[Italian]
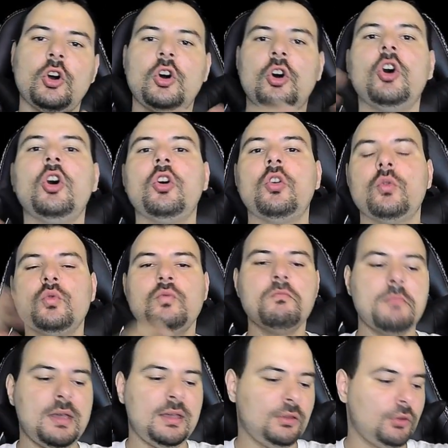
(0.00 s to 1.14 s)
ho un
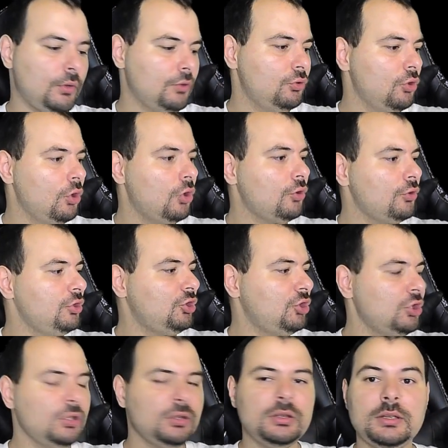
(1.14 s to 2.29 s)
metro e
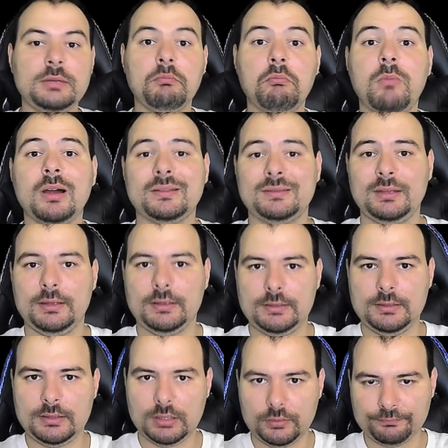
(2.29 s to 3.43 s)
12 di
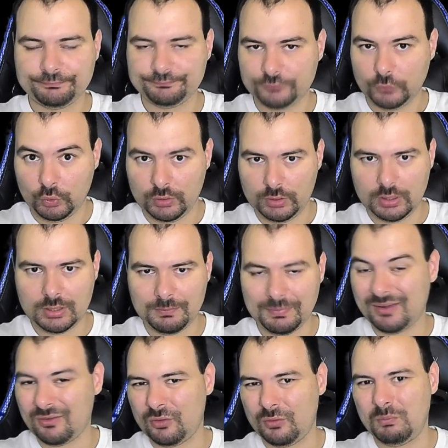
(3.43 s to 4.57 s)
batteria ok
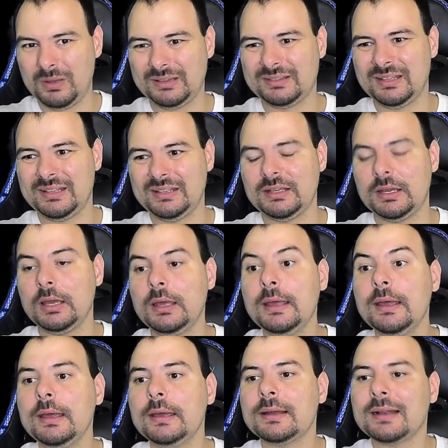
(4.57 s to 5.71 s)
pacco batterie
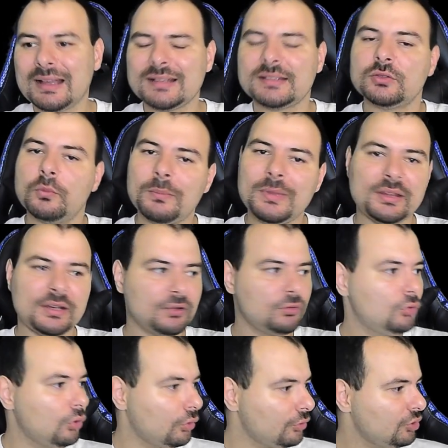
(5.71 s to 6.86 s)
ragazzi un metro e
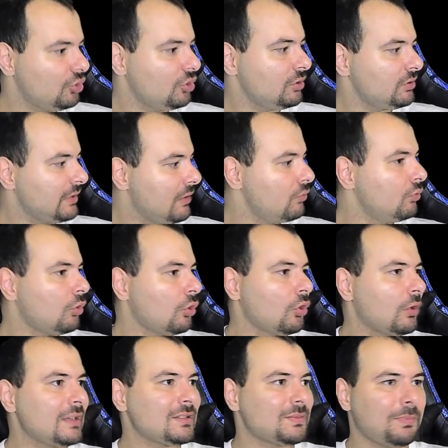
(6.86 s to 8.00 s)
12 se uno non
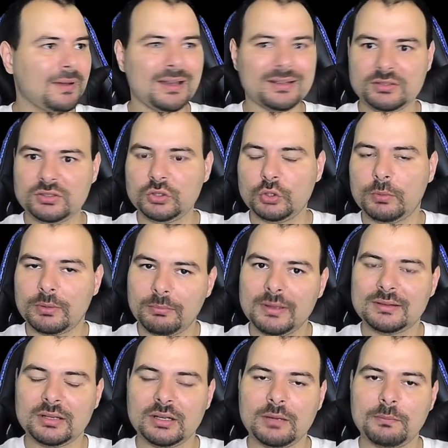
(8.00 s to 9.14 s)
ha spazio per
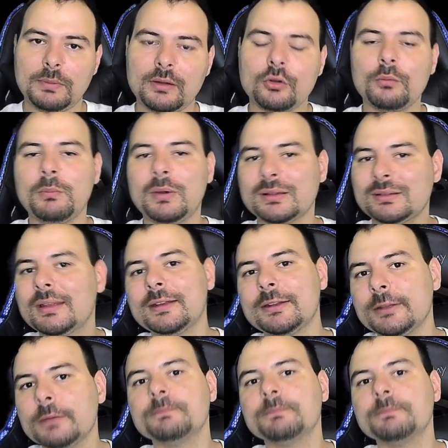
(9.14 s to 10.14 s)
mettere il pacco batterie